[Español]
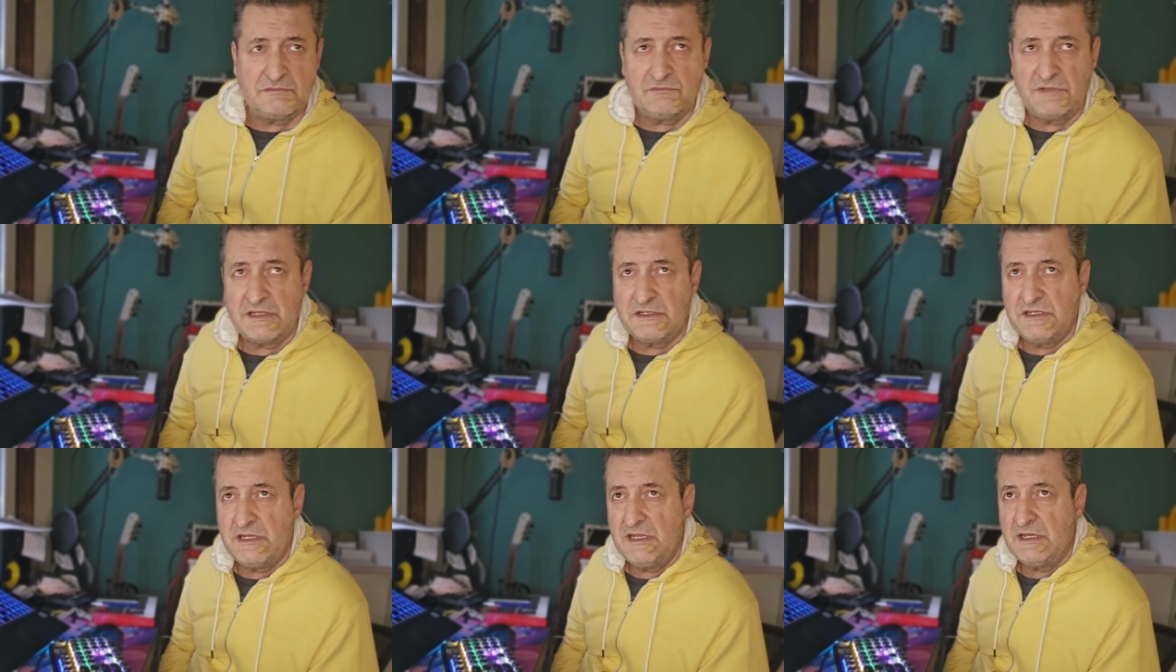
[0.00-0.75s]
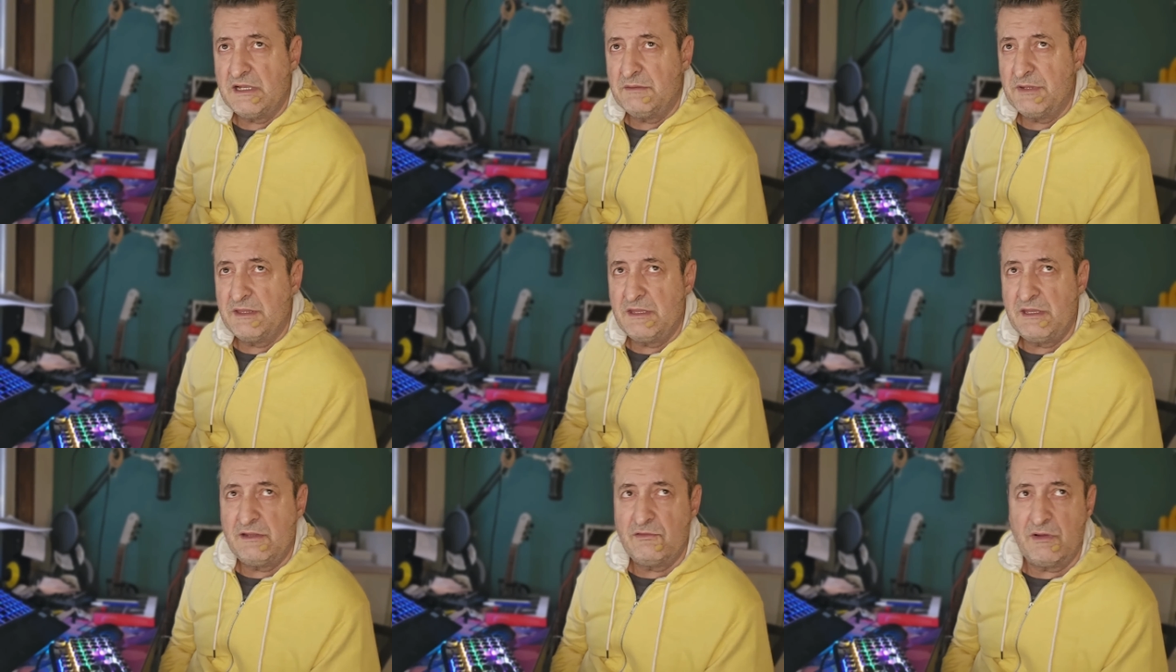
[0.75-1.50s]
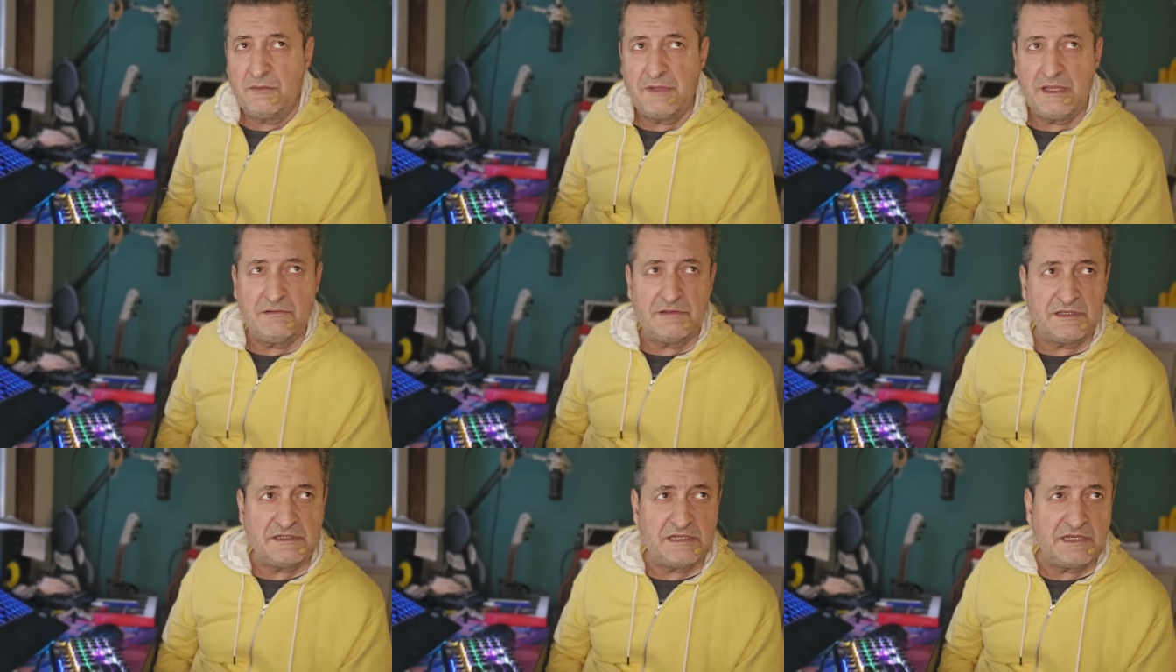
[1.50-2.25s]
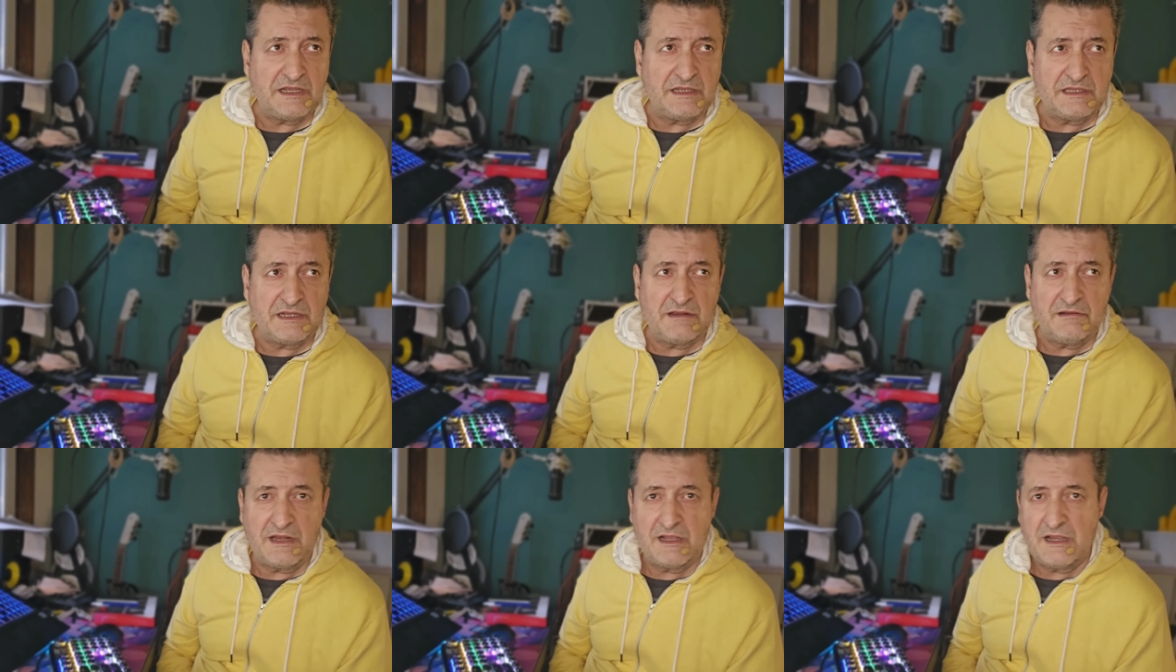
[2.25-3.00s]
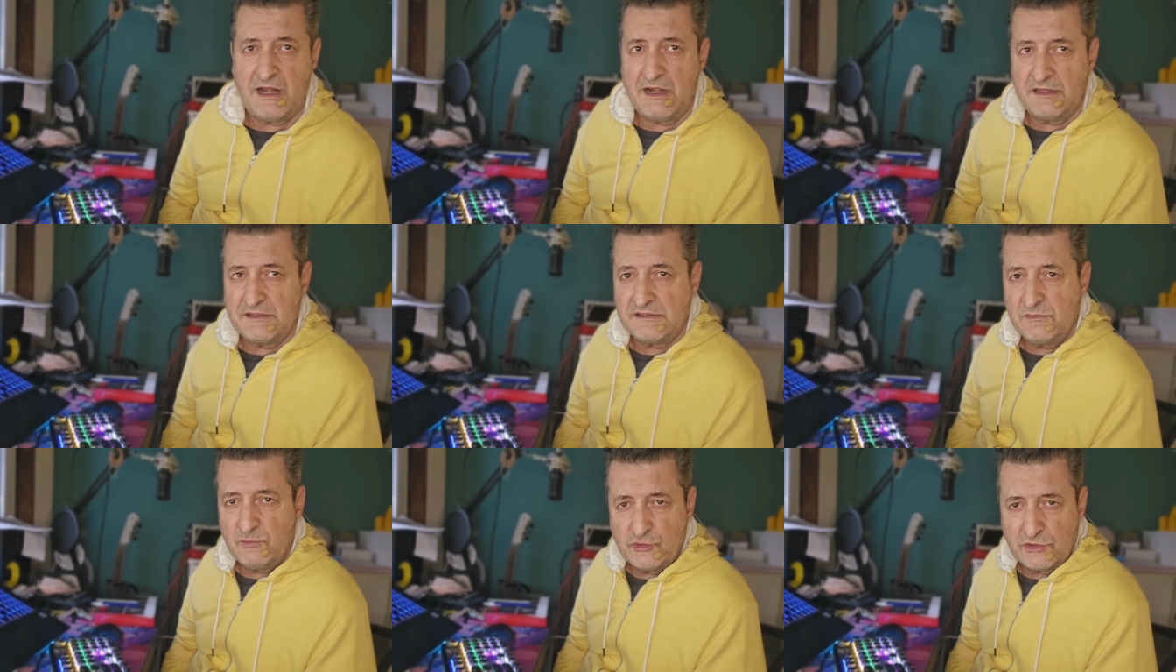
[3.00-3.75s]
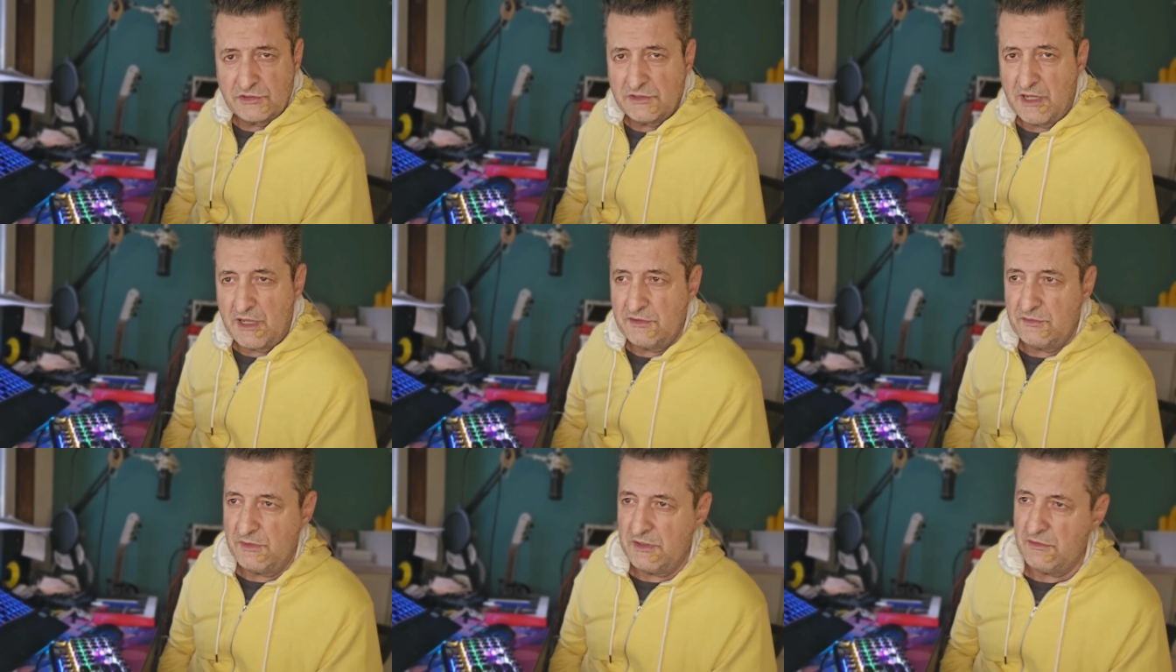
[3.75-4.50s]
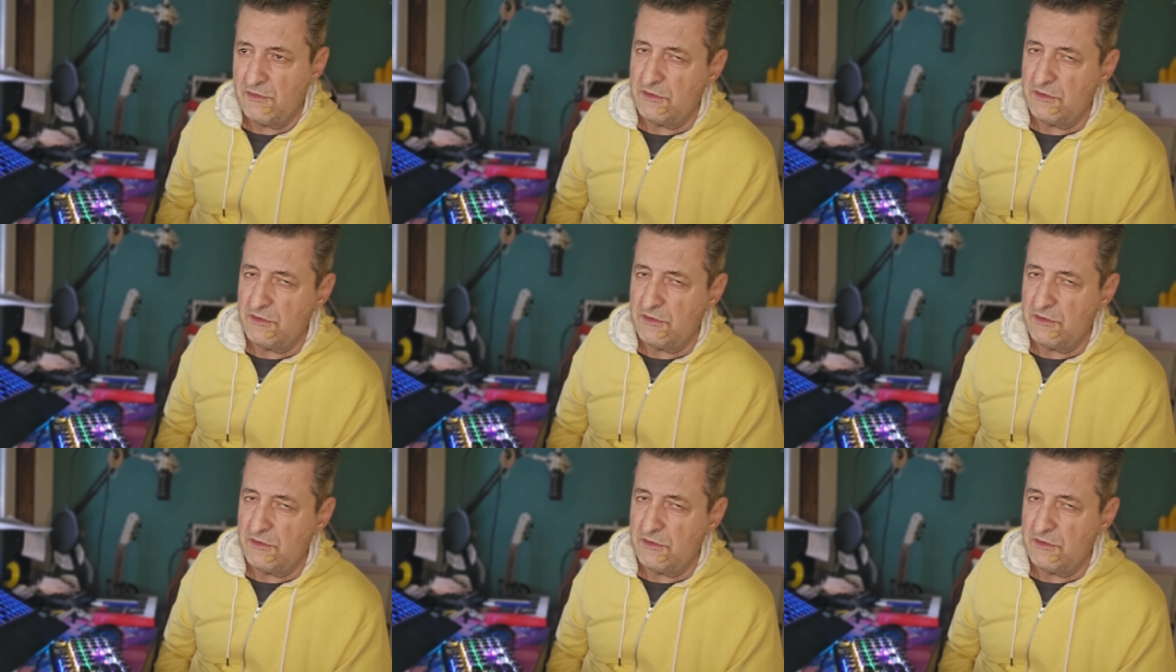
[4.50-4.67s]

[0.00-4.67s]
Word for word: una, chica me dijo a mí, una chica que tiraba las cartas hace muchos años, me dijo